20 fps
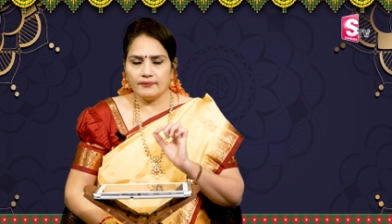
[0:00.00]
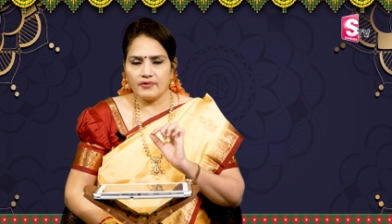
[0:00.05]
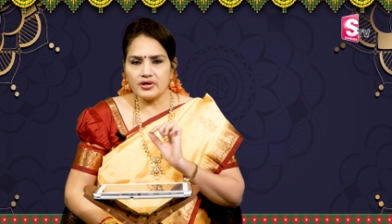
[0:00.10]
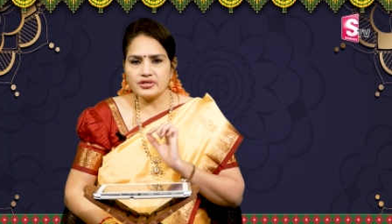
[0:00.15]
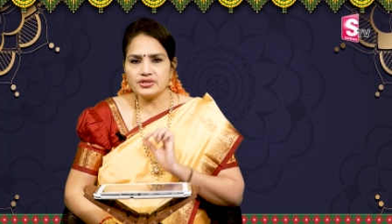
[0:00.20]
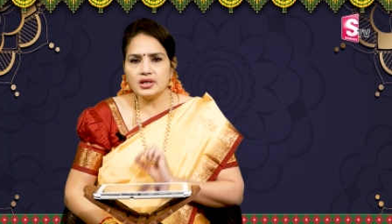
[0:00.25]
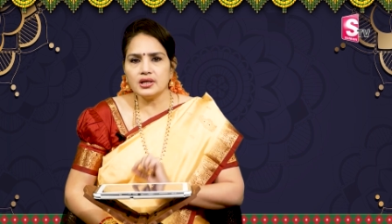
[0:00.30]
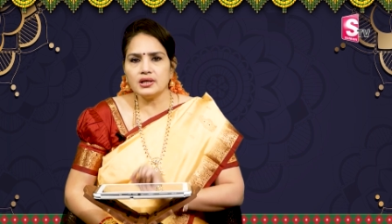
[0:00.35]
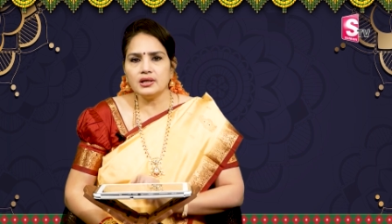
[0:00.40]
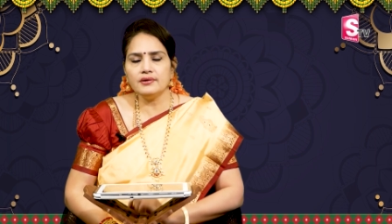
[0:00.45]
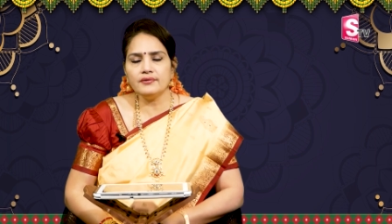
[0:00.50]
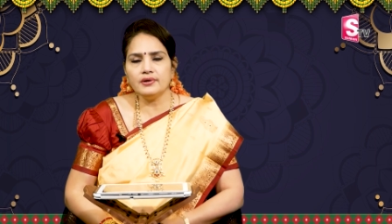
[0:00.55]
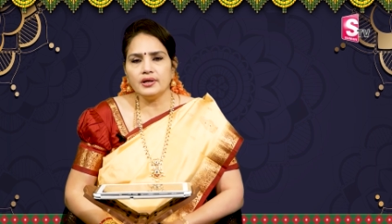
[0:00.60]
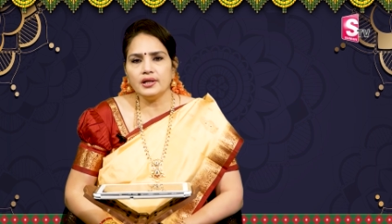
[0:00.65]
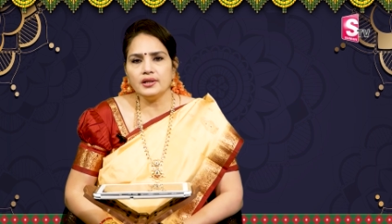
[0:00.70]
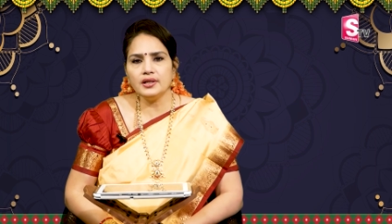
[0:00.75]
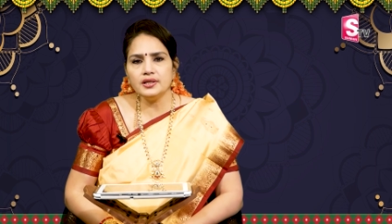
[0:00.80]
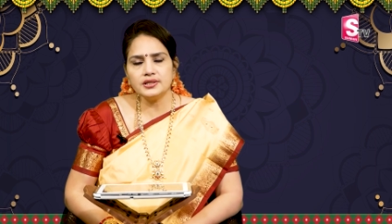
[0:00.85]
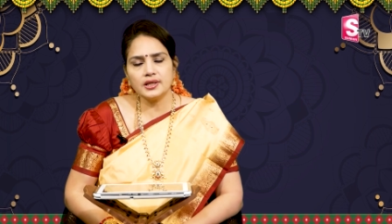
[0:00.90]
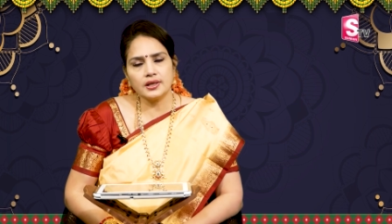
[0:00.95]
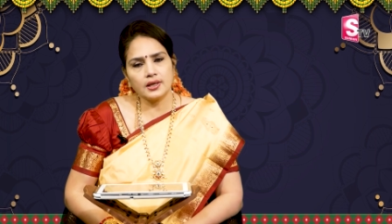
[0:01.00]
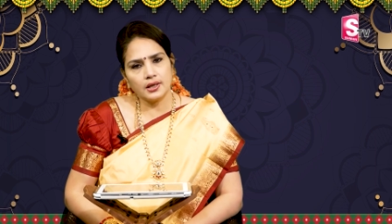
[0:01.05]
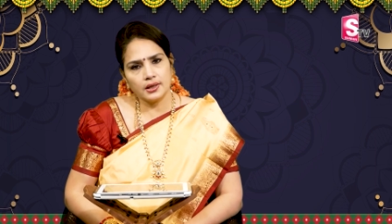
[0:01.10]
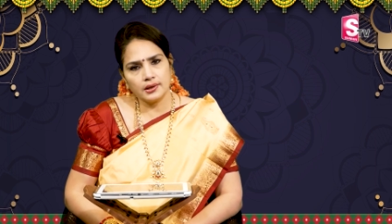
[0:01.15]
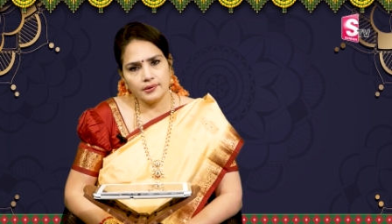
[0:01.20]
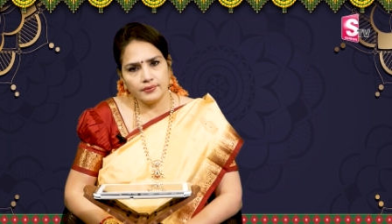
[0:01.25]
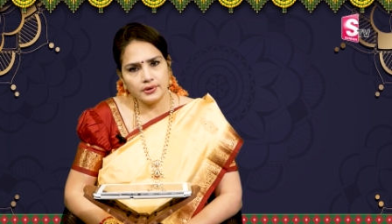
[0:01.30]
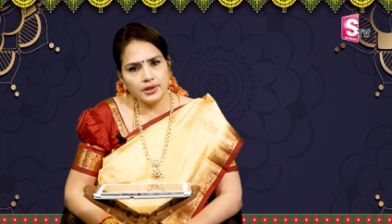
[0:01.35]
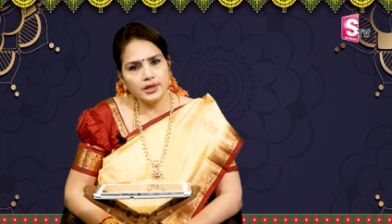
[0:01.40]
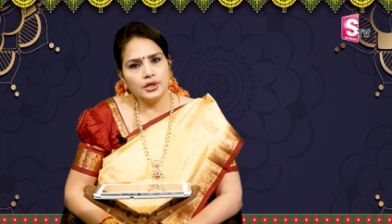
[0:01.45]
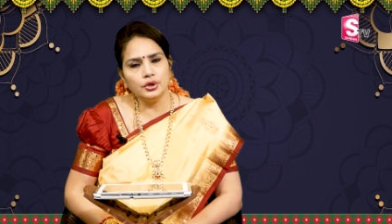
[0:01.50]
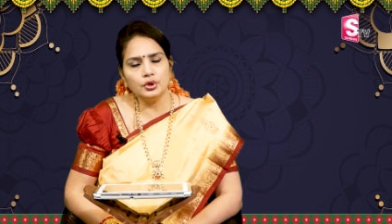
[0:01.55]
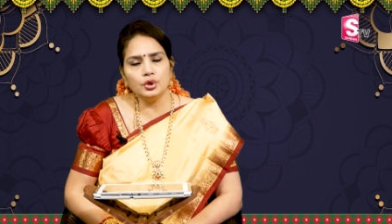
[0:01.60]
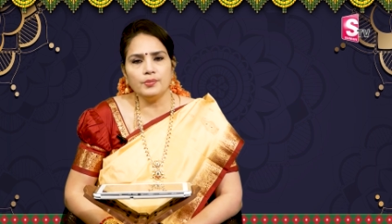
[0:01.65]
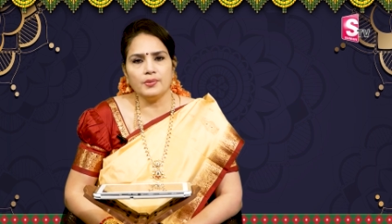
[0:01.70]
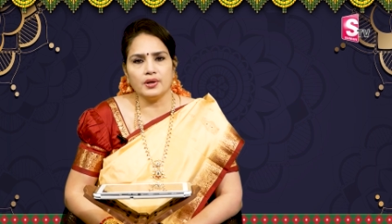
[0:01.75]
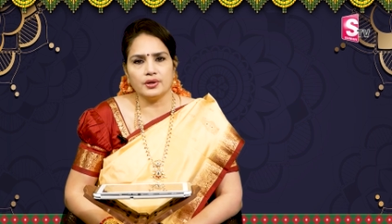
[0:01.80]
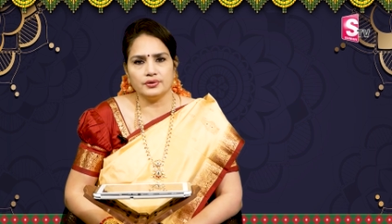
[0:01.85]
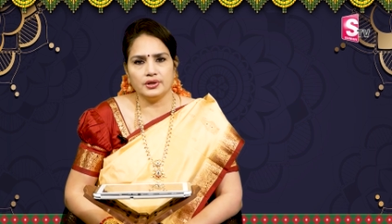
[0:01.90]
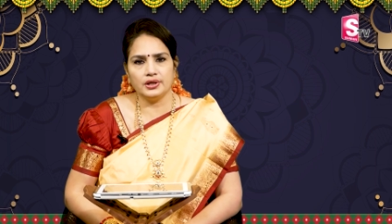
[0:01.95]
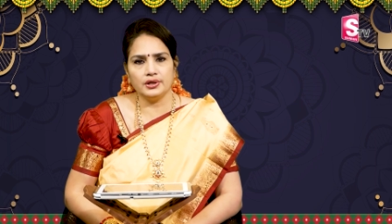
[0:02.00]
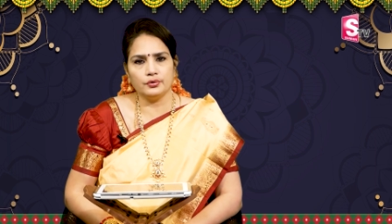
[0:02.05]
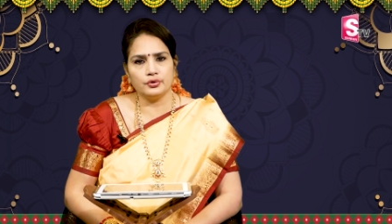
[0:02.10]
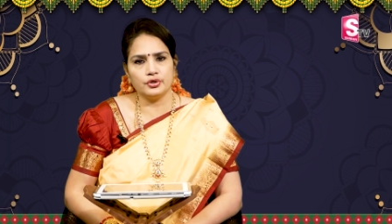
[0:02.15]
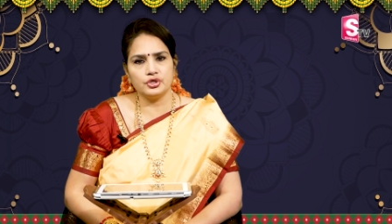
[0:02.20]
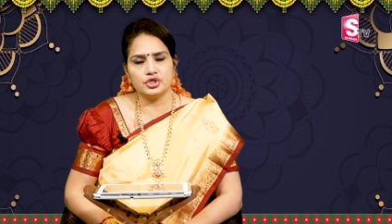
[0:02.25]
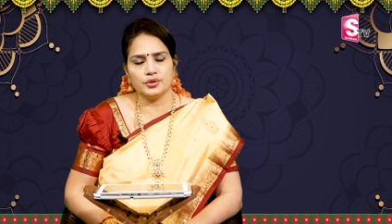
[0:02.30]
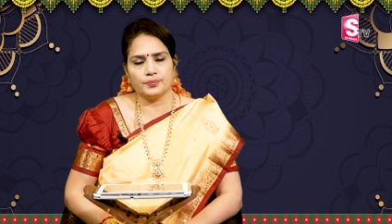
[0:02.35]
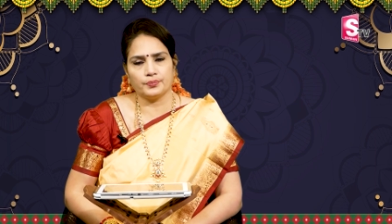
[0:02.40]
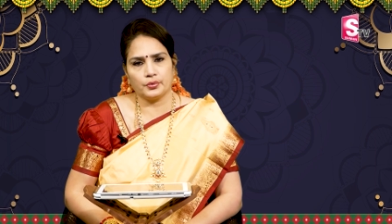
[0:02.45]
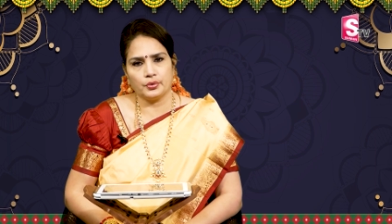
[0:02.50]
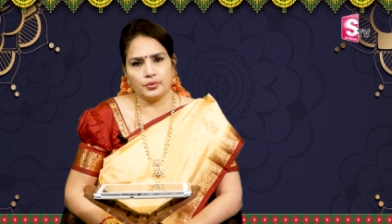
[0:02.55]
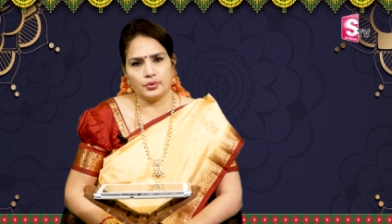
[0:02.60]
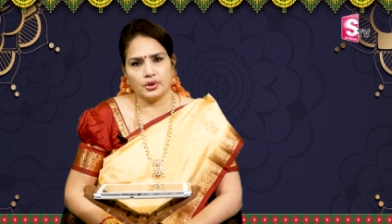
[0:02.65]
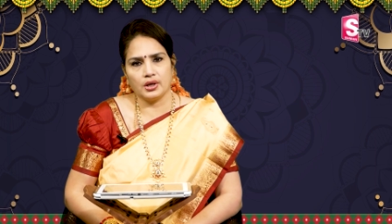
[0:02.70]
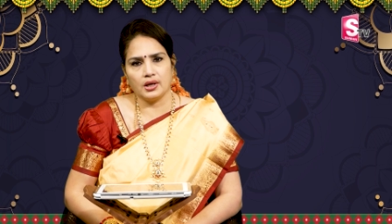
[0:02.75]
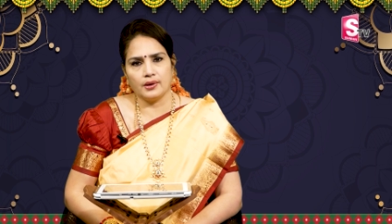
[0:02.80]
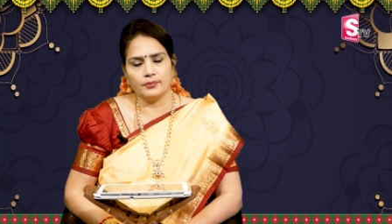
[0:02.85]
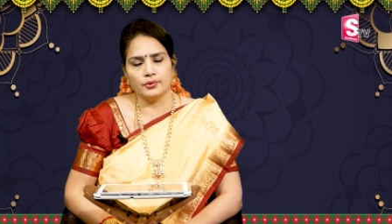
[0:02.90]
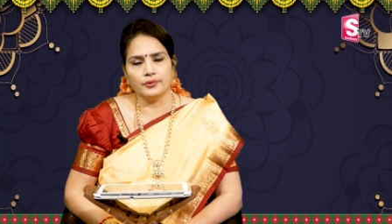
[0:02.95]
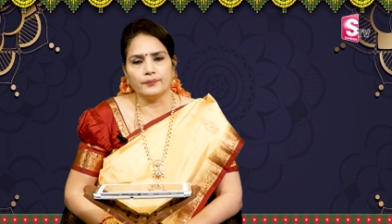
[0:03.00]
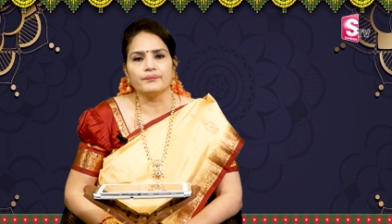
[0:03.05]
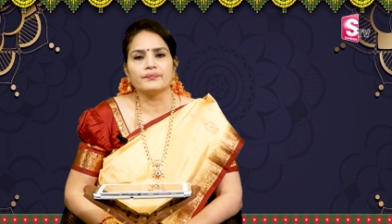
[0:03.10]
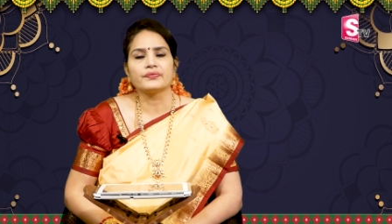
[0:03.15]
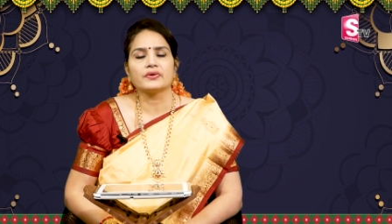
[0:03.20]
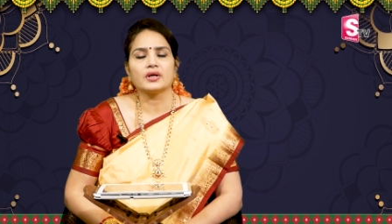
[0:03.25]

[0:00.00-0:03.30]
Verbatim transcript: వర్షలగ్నం అనేది లగ్నం అనేది ఎందుకు మనం దీని గురించి చెప్పుకుంటున్నాము